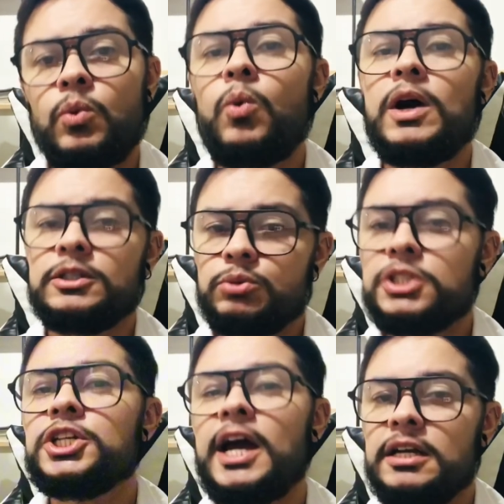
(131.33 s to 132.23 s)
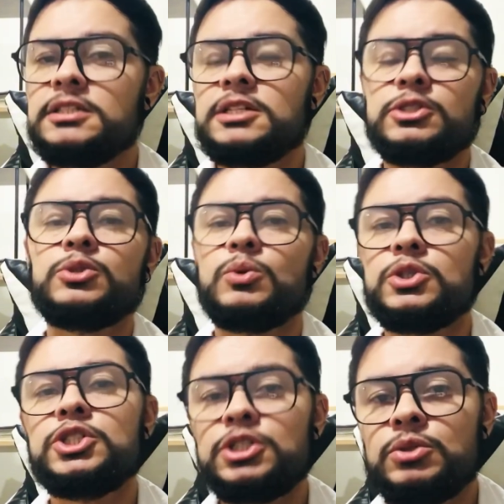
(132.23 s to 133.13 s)
quanto às
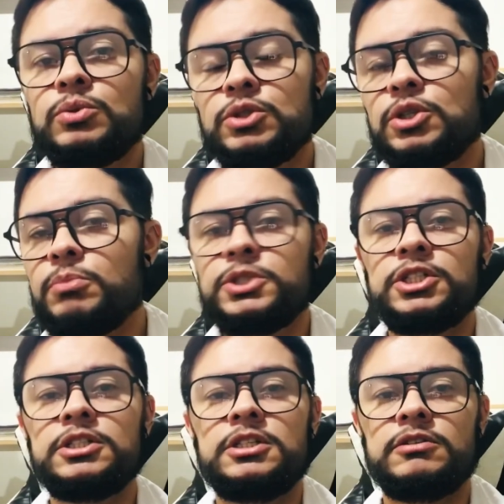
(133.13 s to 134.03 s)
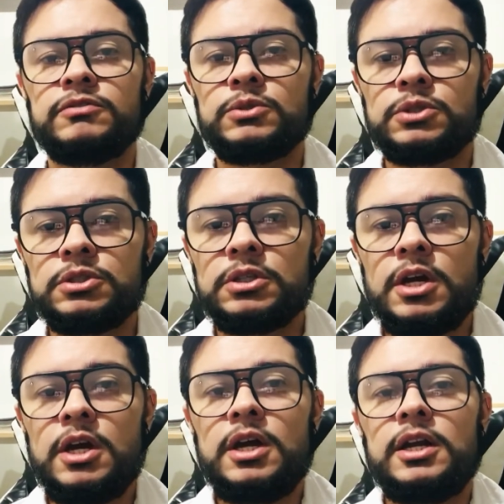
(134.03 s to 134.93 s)
realizações dos objetivos,
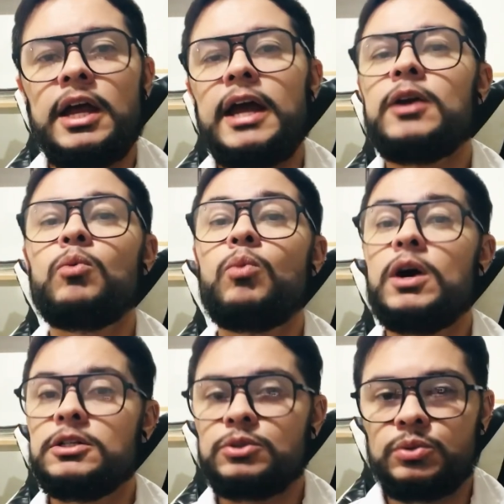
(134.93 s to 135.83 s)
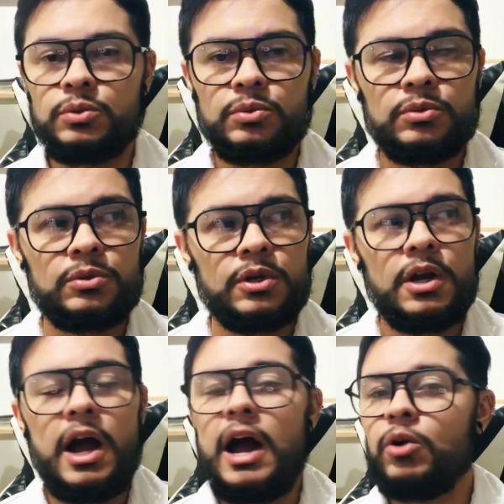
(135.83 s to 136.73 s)
né? Quanto
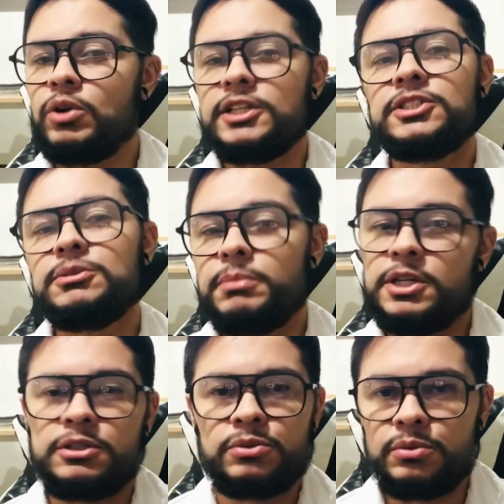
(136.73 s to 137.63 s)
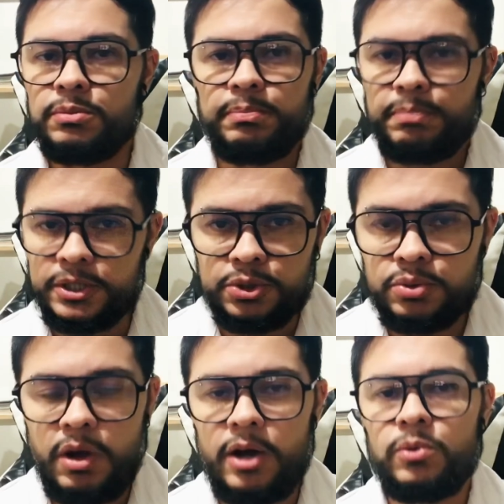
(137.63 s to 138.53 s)
ao crescimento
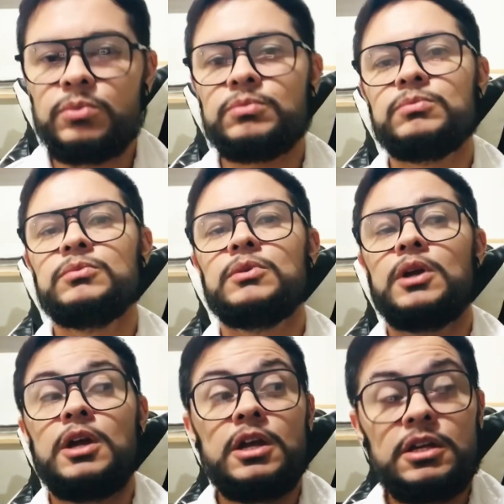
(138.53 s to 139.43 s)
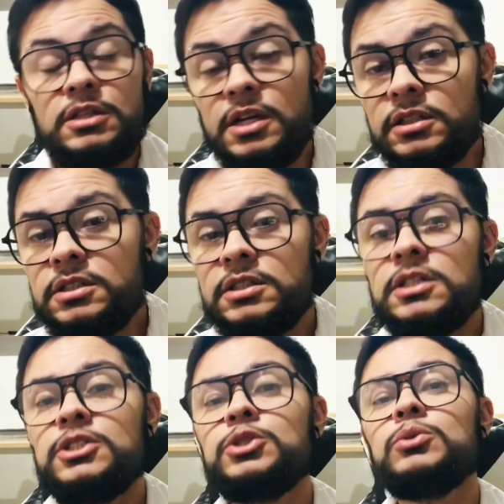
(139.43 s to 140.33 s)
pessoal e diante
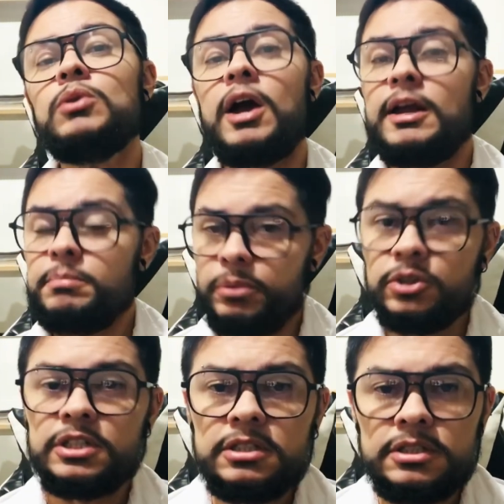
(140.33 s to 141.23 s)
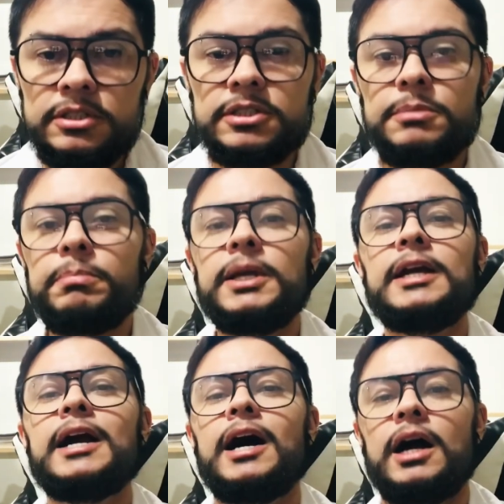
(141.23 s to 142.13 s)
disso é importante se
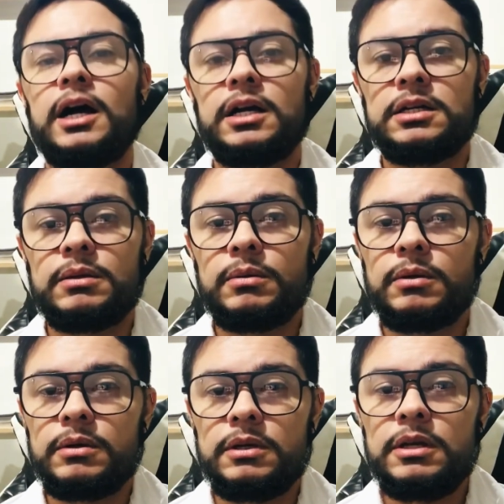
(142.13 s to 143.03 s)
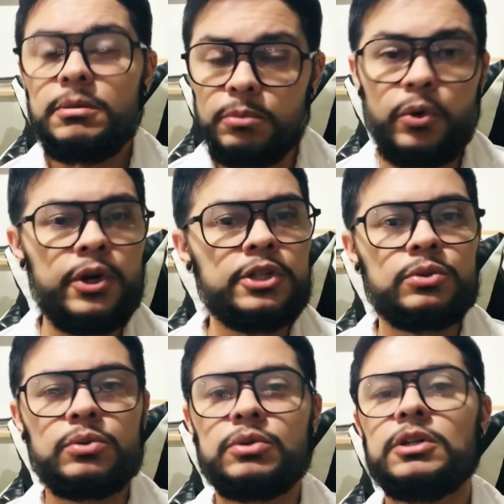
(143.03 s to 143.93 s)
implicar e
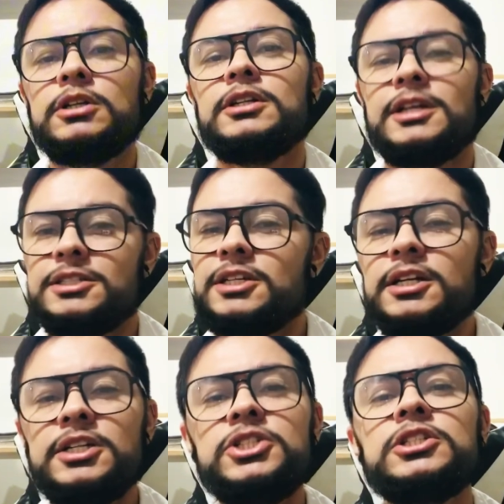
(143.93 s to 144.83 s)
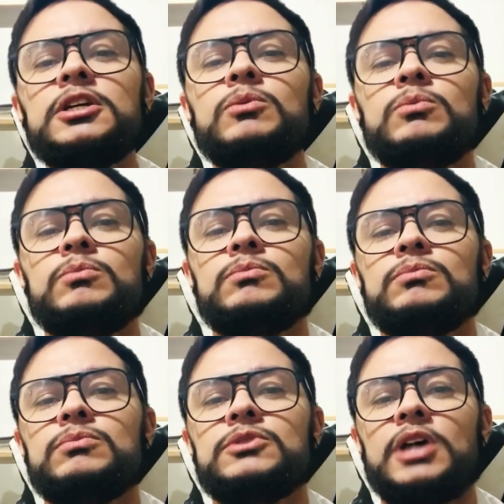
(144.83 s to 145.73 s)
muito nessa questão,
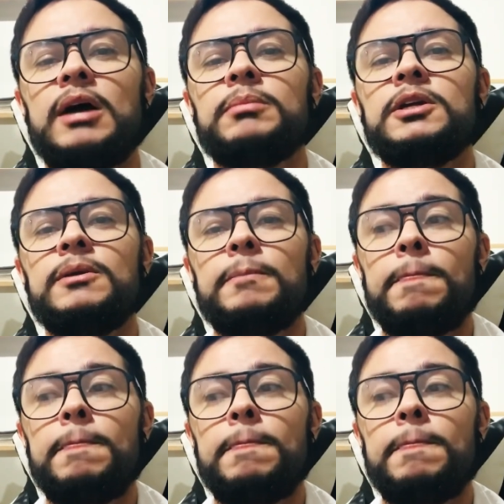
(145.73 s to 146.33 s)
sabe?